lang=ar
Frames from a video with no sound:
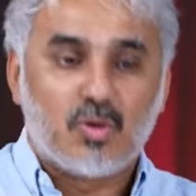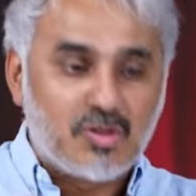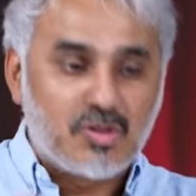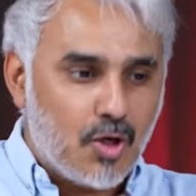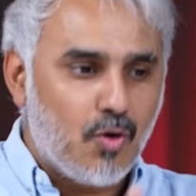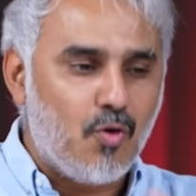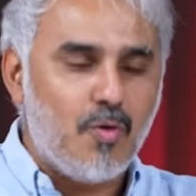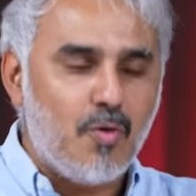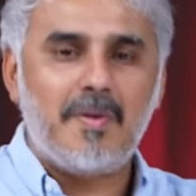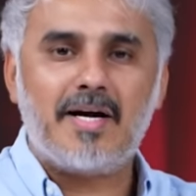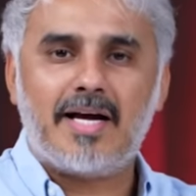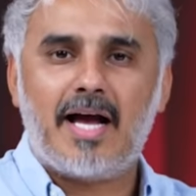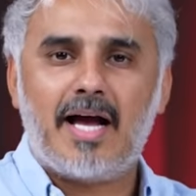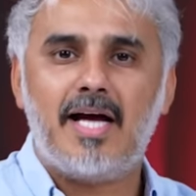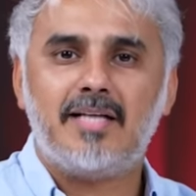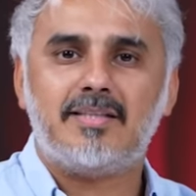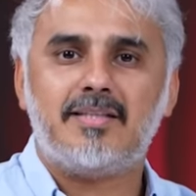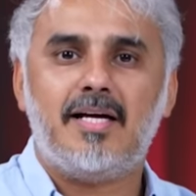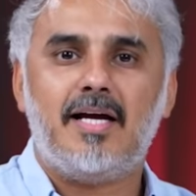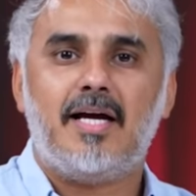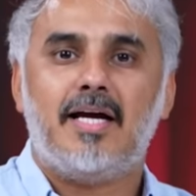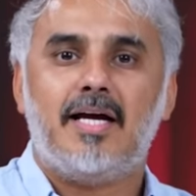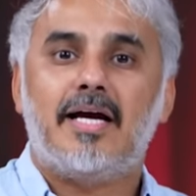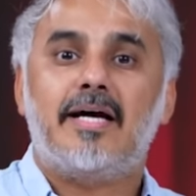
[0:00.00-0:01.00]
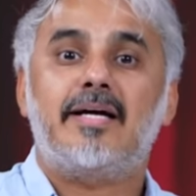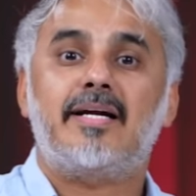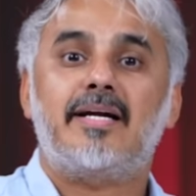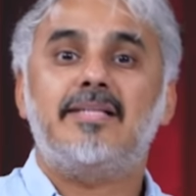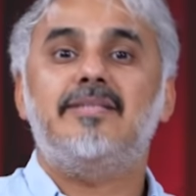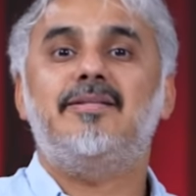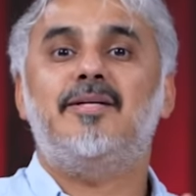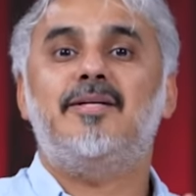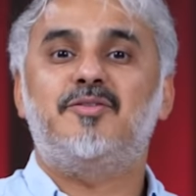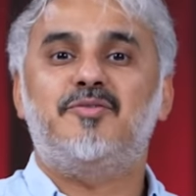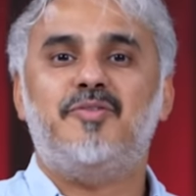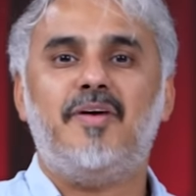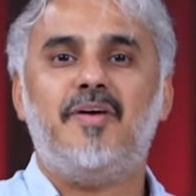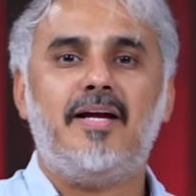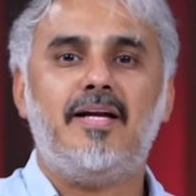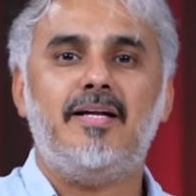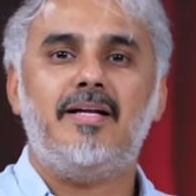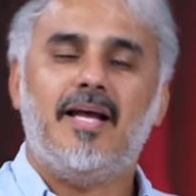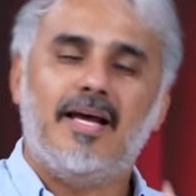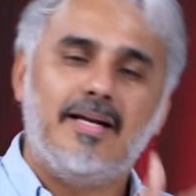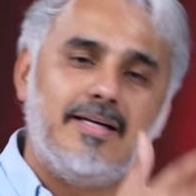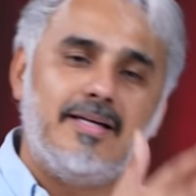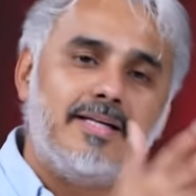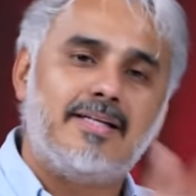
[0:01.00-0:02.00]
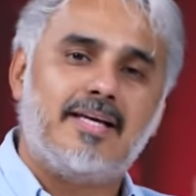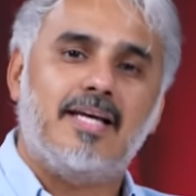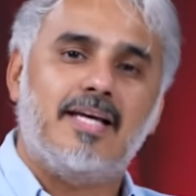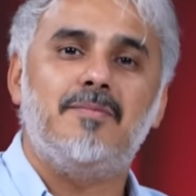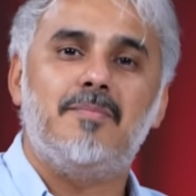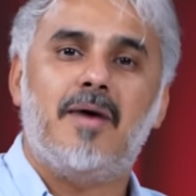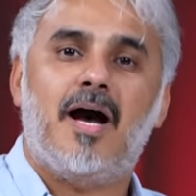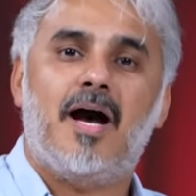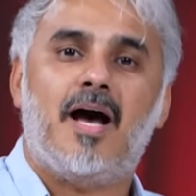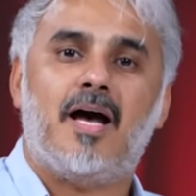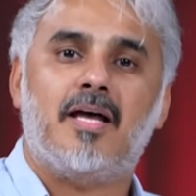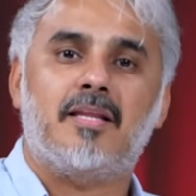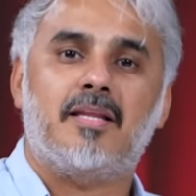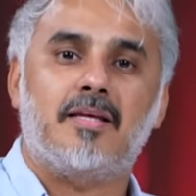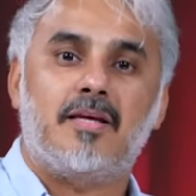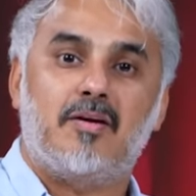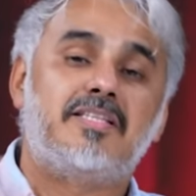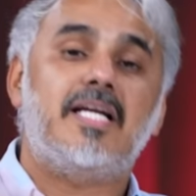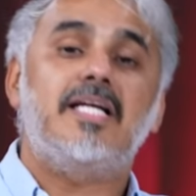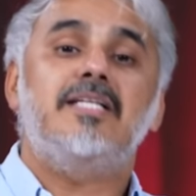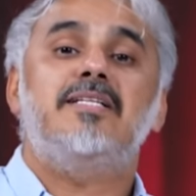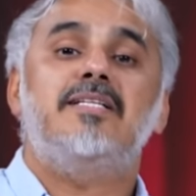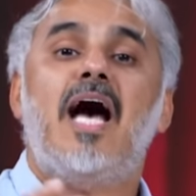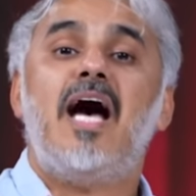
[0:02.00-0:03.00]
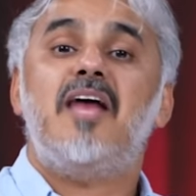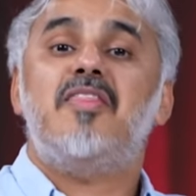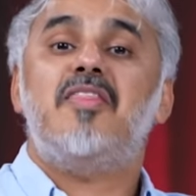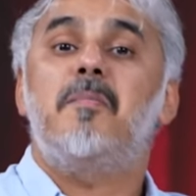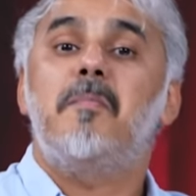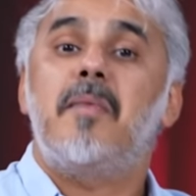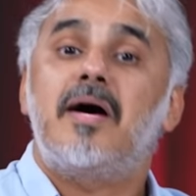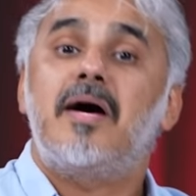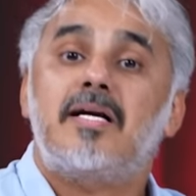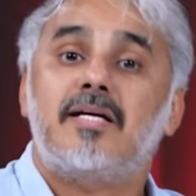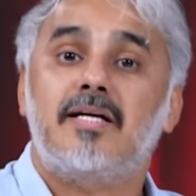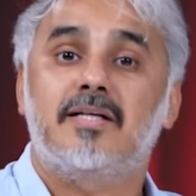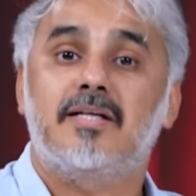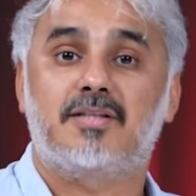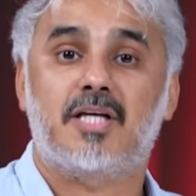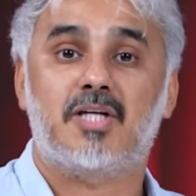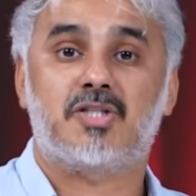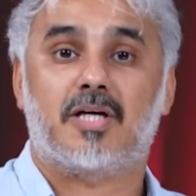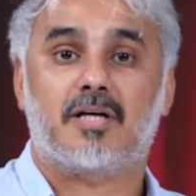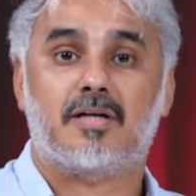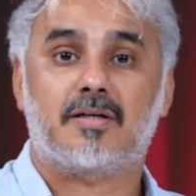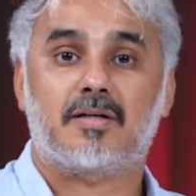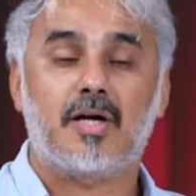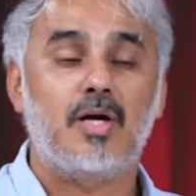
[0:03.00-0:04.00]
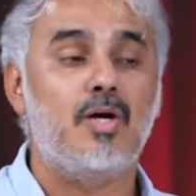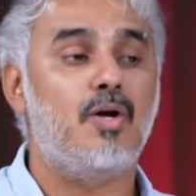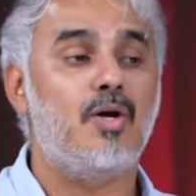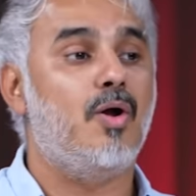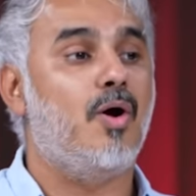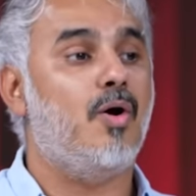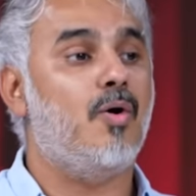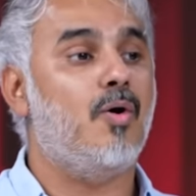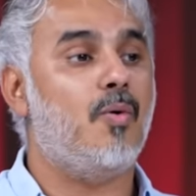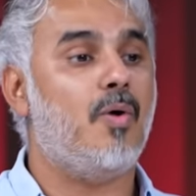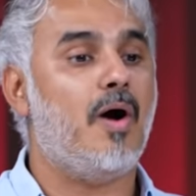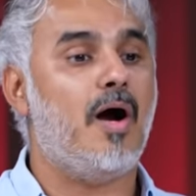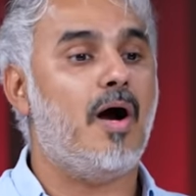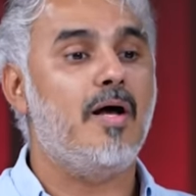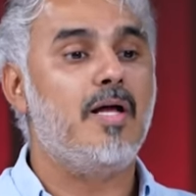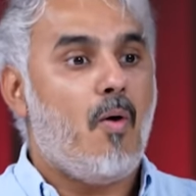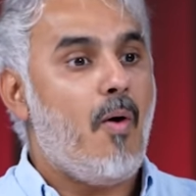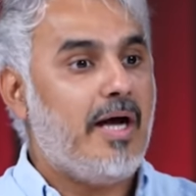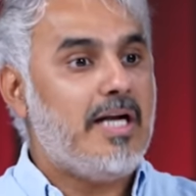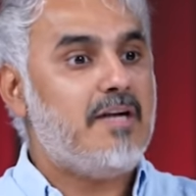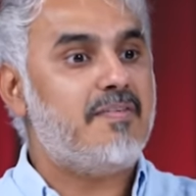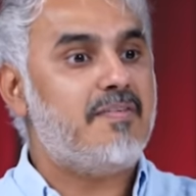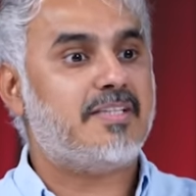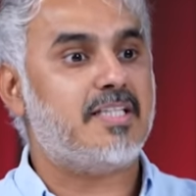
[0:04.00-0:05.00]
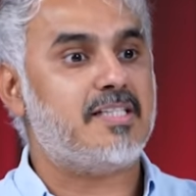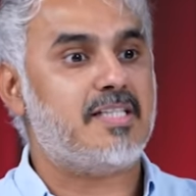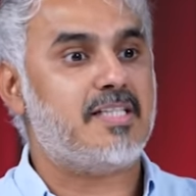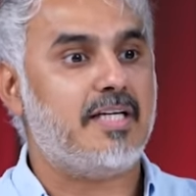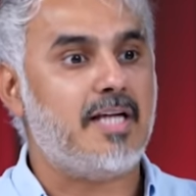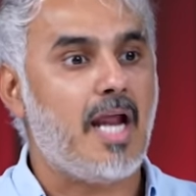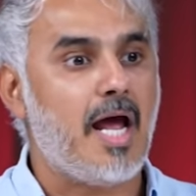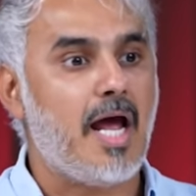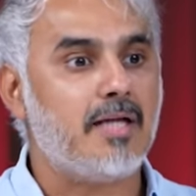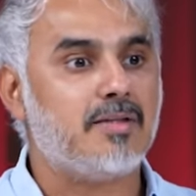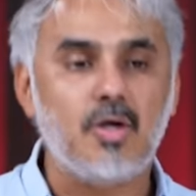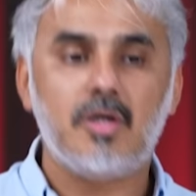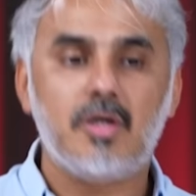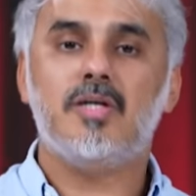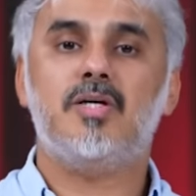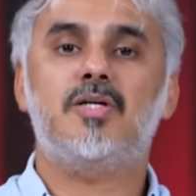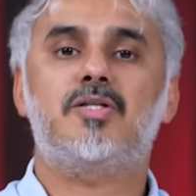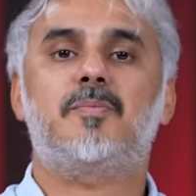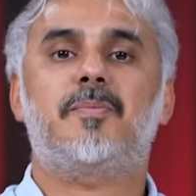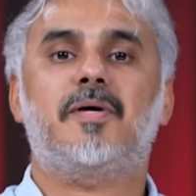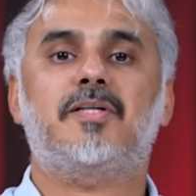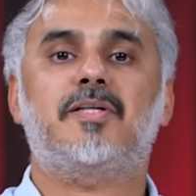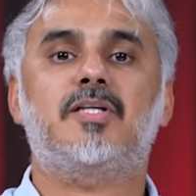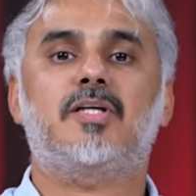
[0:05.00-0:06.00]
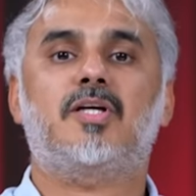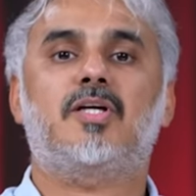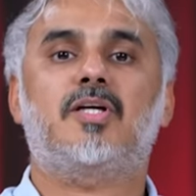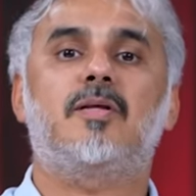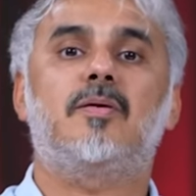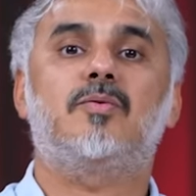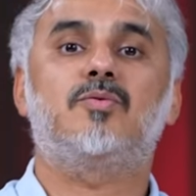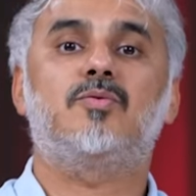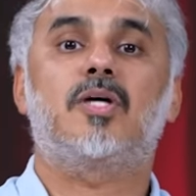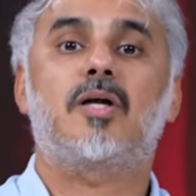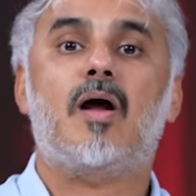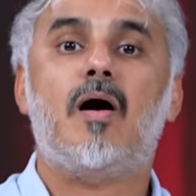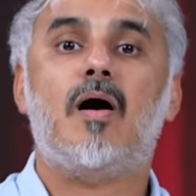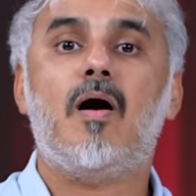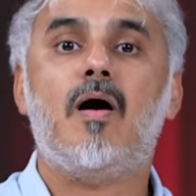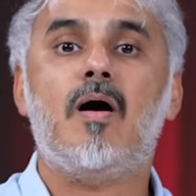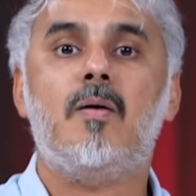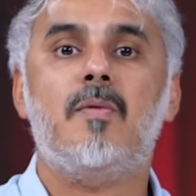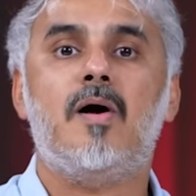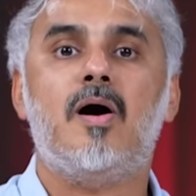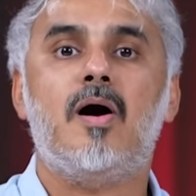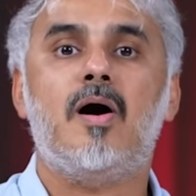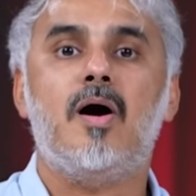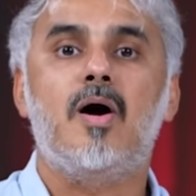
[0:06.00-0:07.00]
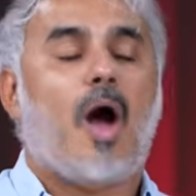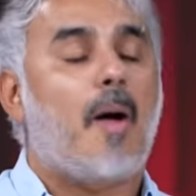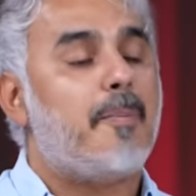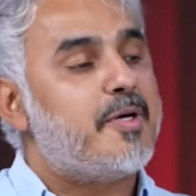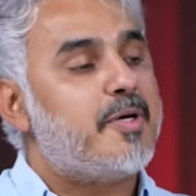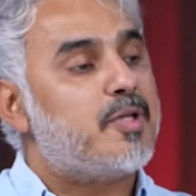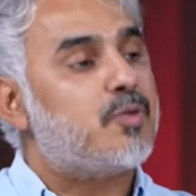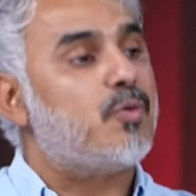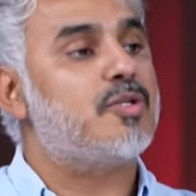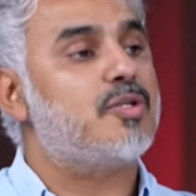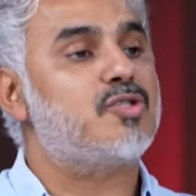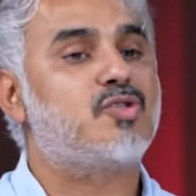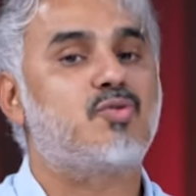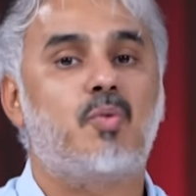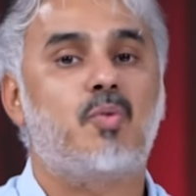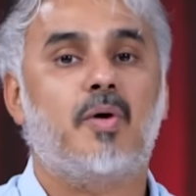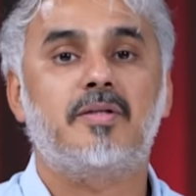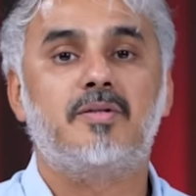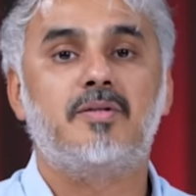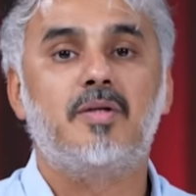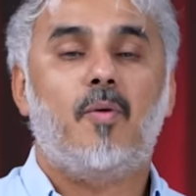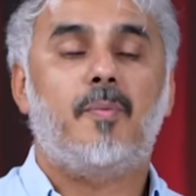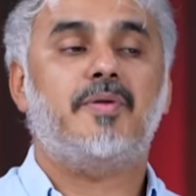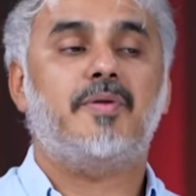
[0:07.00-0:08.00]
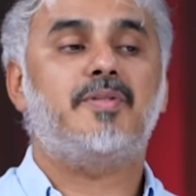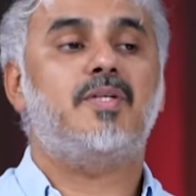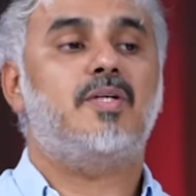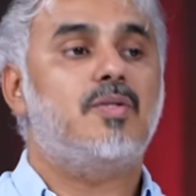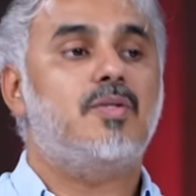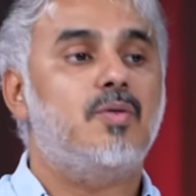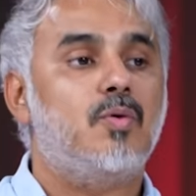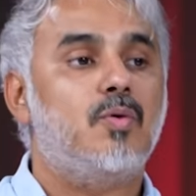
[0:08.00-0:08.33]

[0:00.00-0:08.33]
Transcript: وسووا مقاطع ردة فعل للكلمة هذه، ترند هذا مرة انتشر اللي هو هو احنا في التسعينات؟ ايش بعدين كذا دراما ابيض واسود وبعدين